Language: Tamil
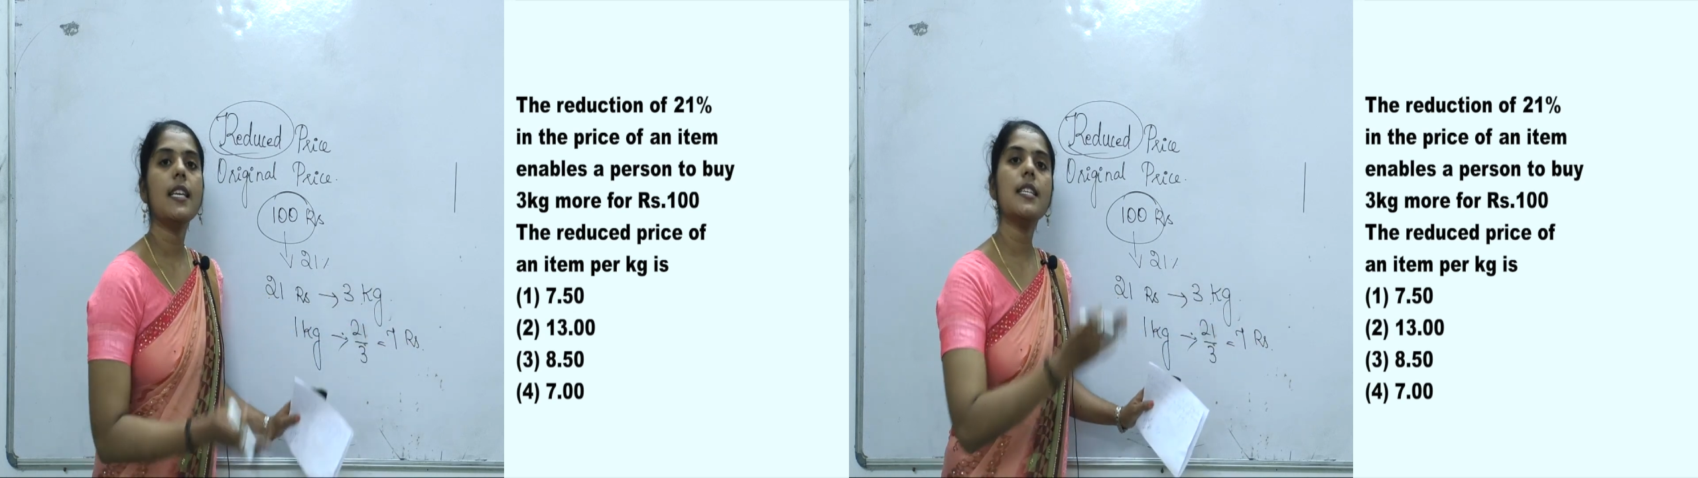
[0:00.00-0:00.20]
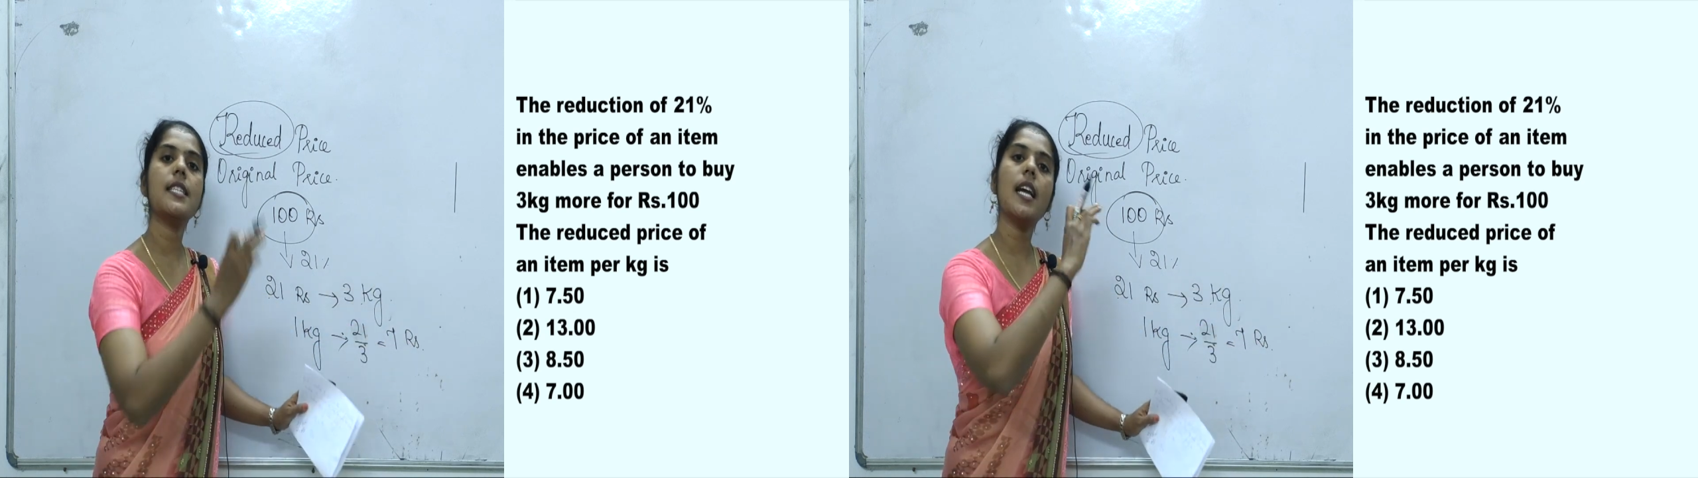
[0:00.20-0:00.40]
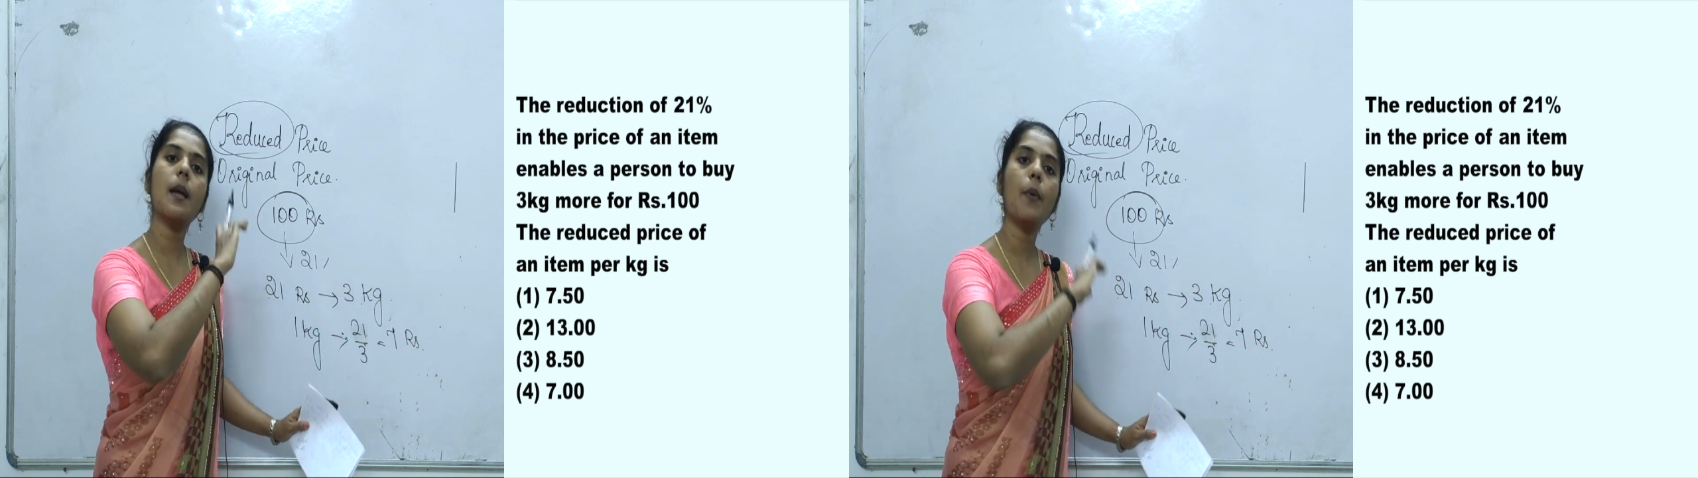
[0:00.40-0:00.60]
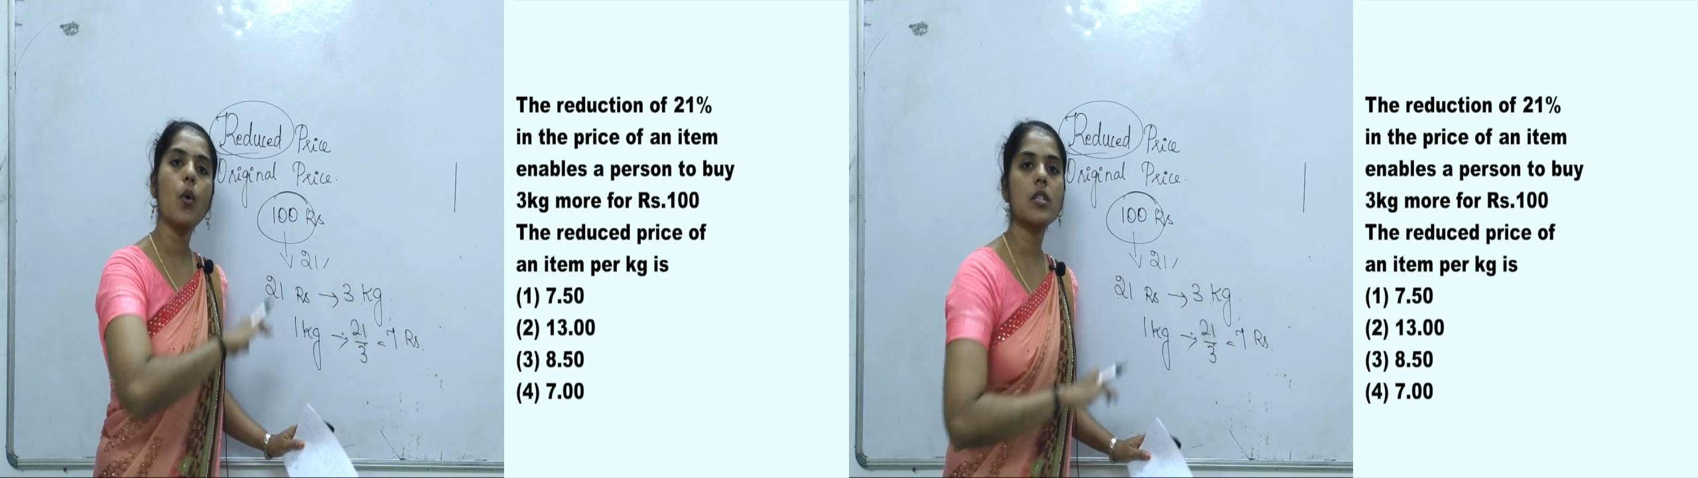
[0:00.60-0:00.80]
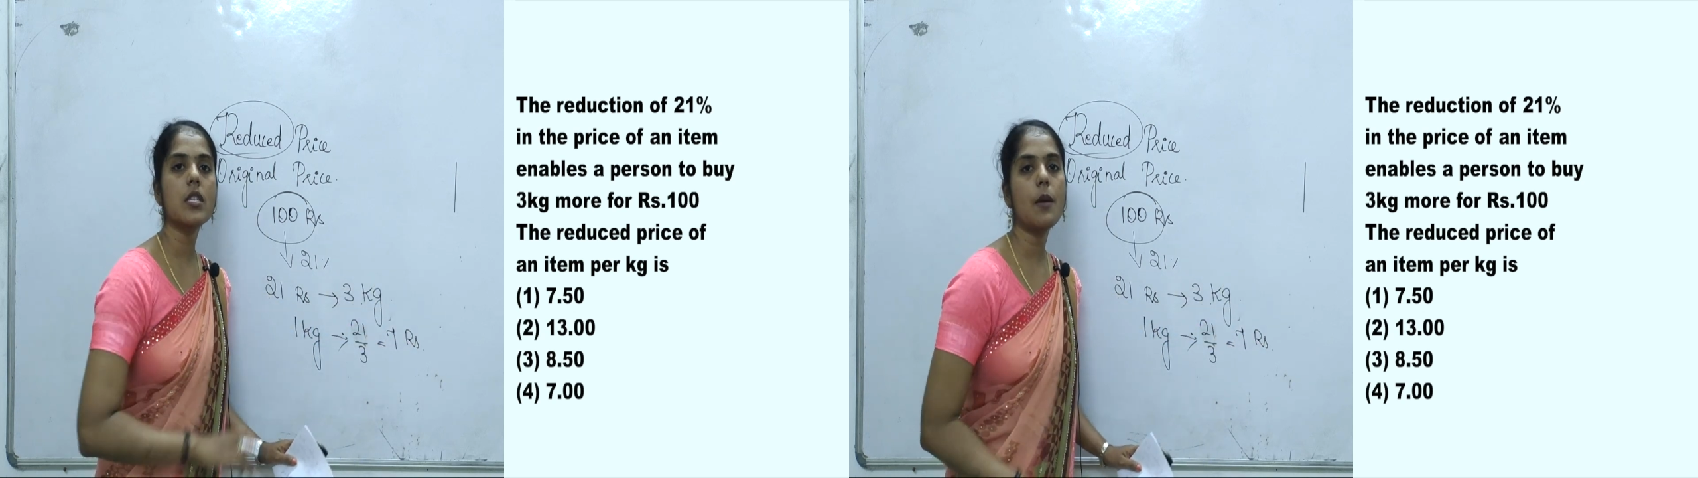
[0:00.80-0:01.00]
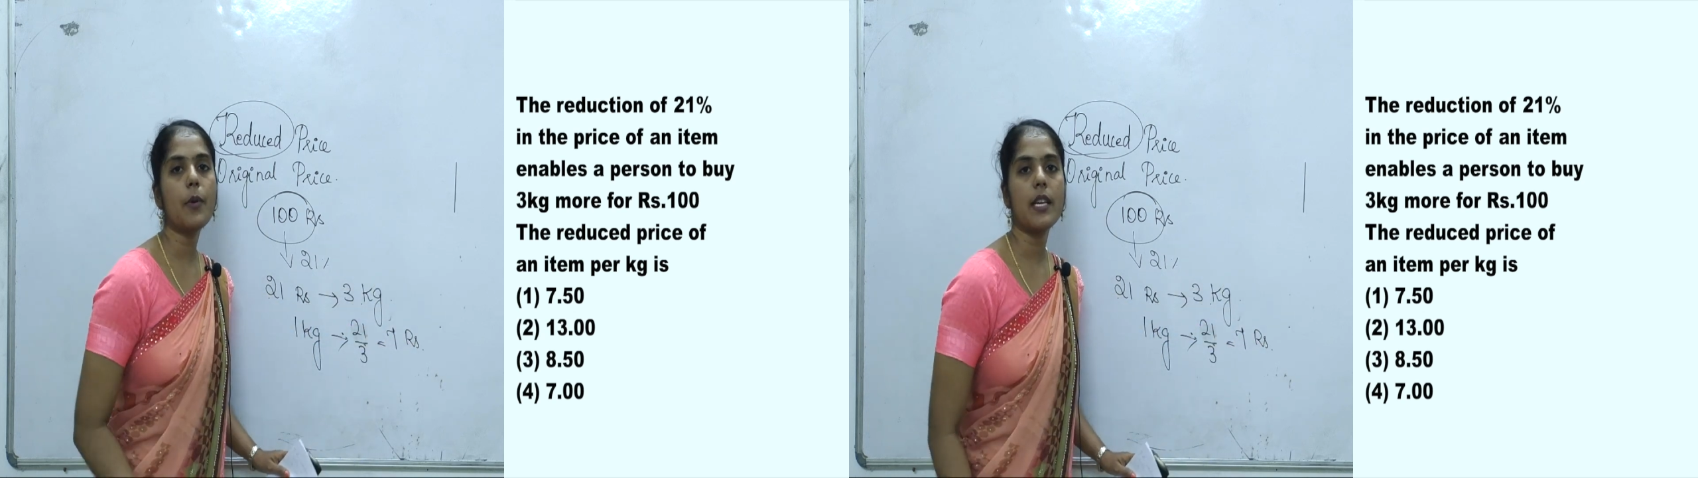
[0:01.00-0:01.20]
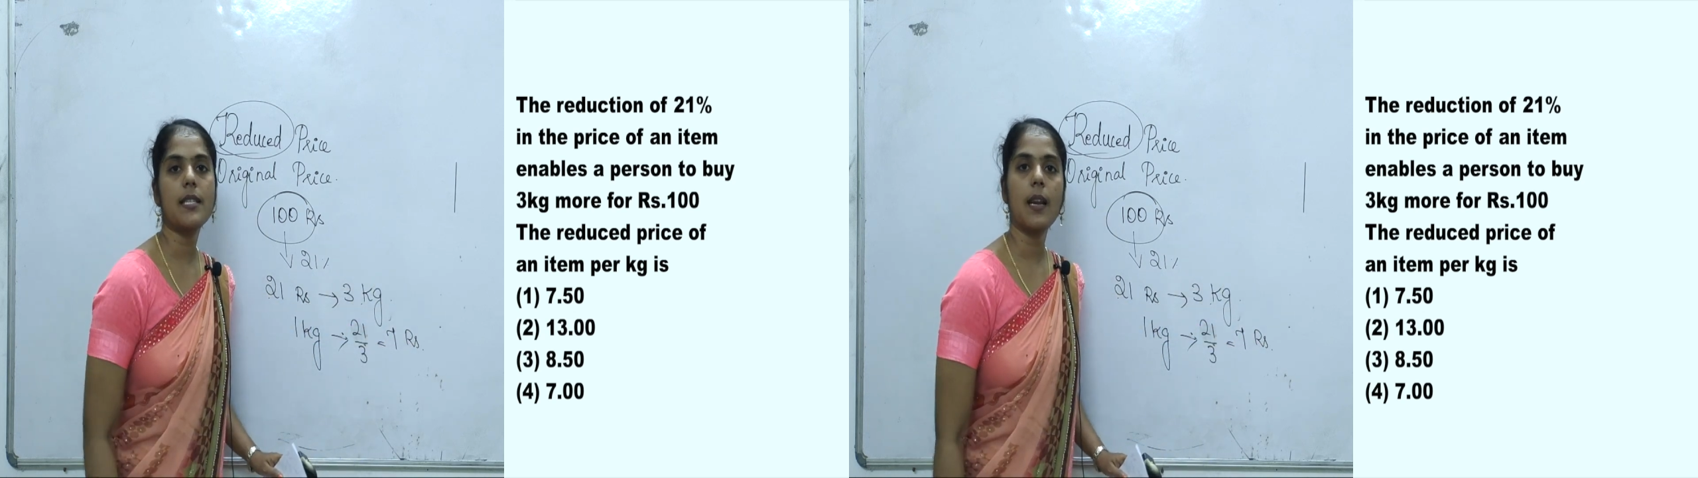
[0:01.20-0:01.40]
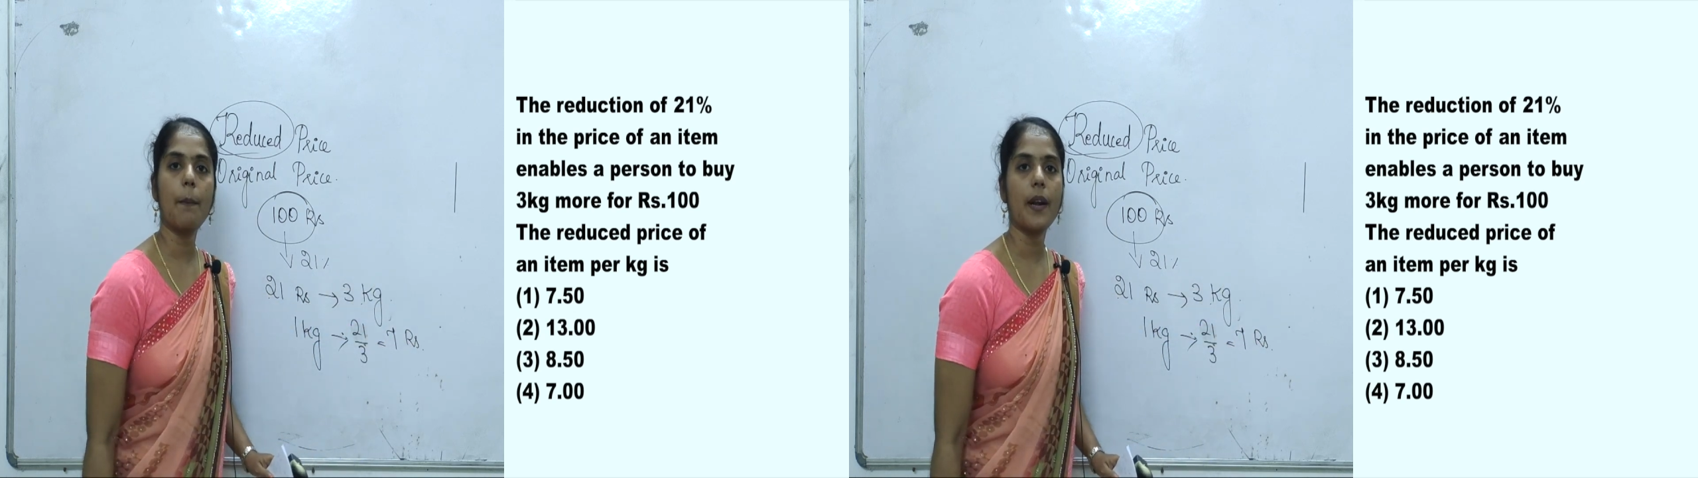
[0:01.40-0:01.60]
ஈஸியாக நம்ம ஒரிஜினல்
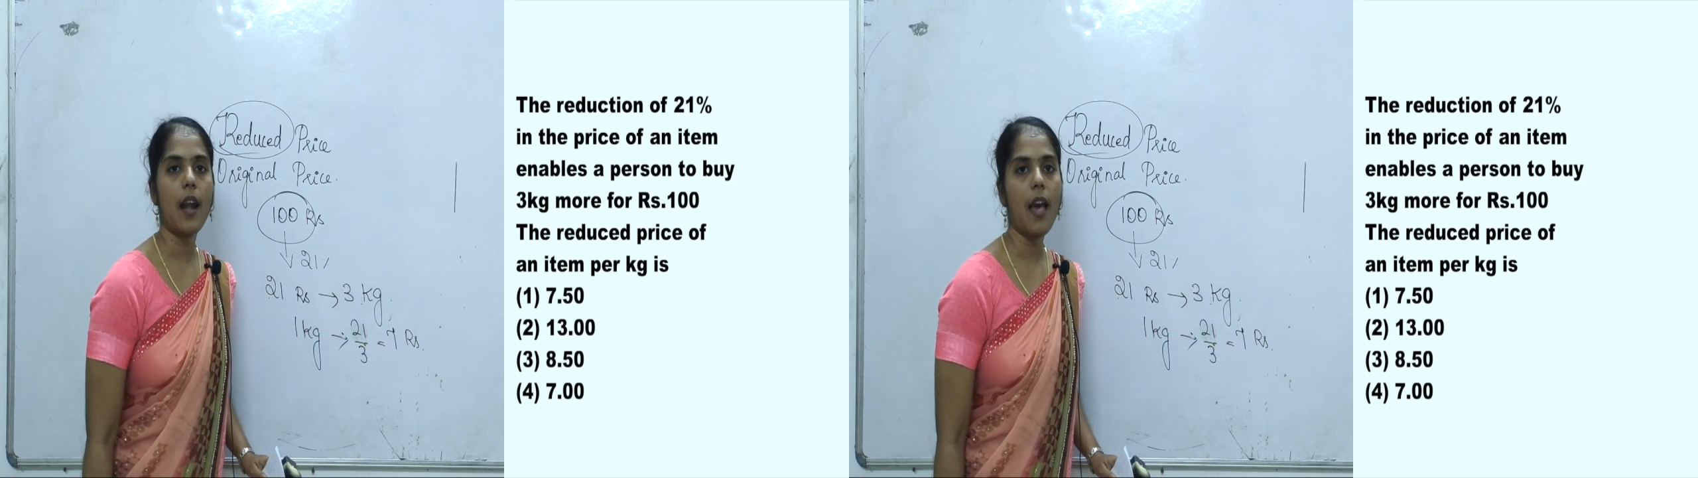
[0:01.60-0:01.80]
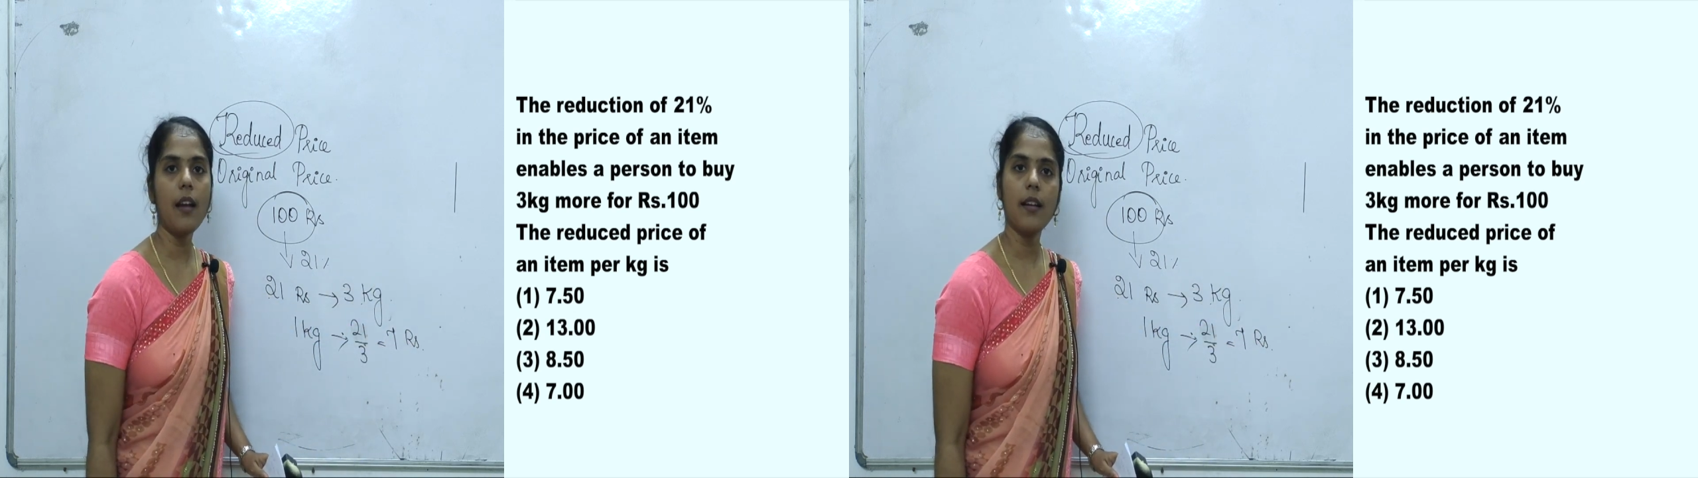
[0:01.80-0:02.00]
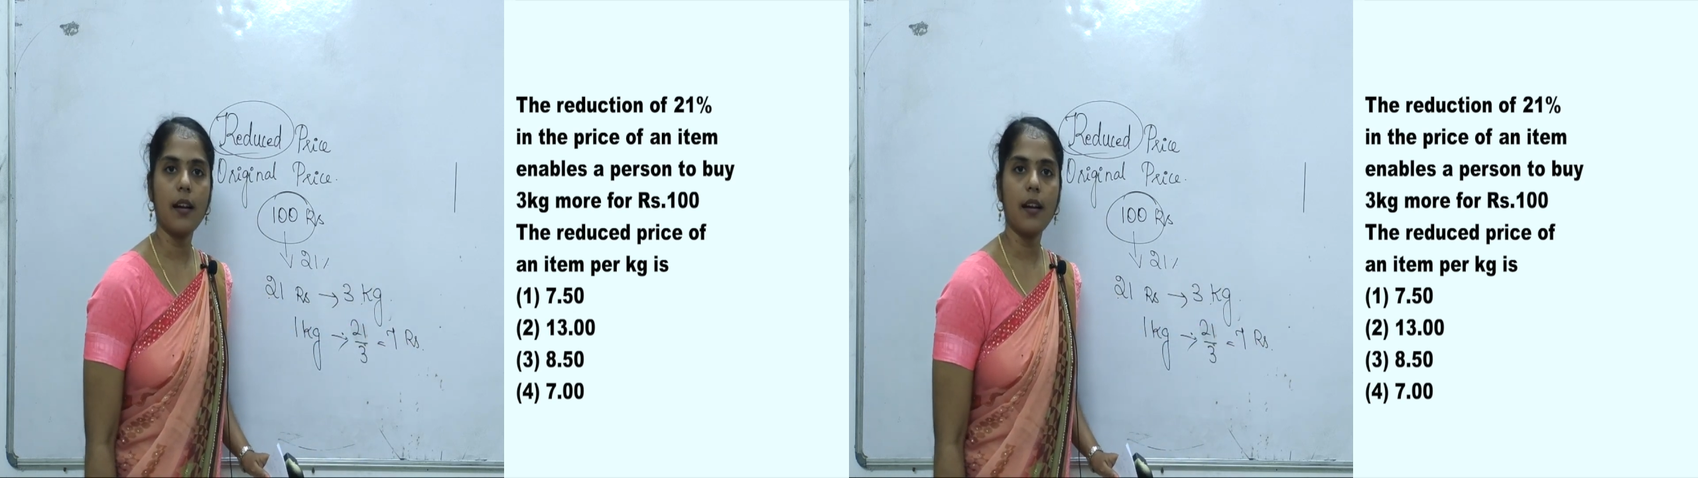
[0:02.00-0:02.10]
ப்ரைஸ் என்ன பண்ணலாம்